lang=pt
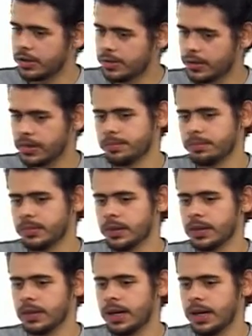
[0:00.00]
Sim.
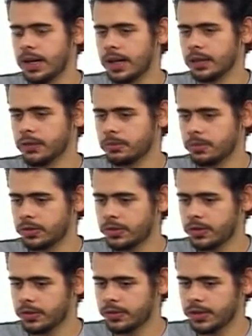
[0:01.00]
A
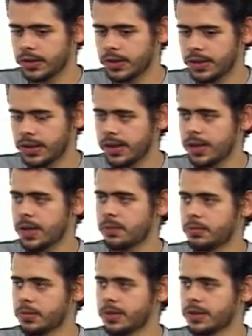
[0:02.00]
resposta que eu cheguei é que é
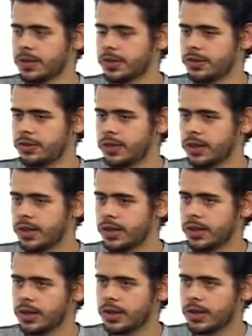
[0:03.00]
importante
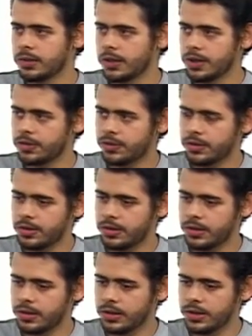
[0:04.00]
uhum. e que eu acho
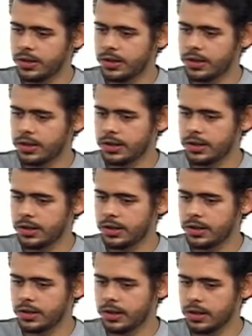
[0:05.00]

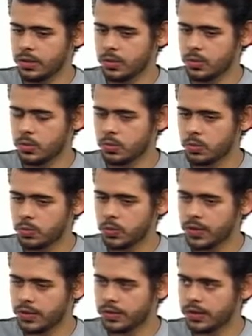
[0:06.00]
que o
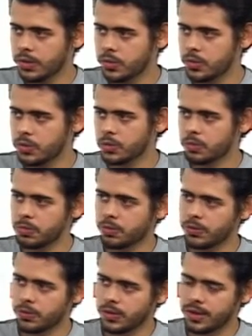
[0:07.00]
mundo da saúde, os
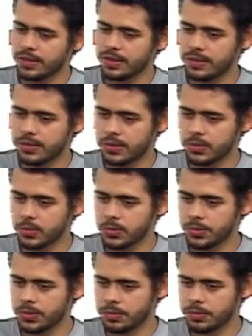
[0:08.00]
profissionais da
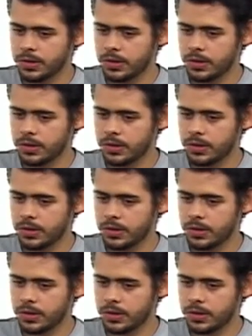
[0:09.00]
saúde,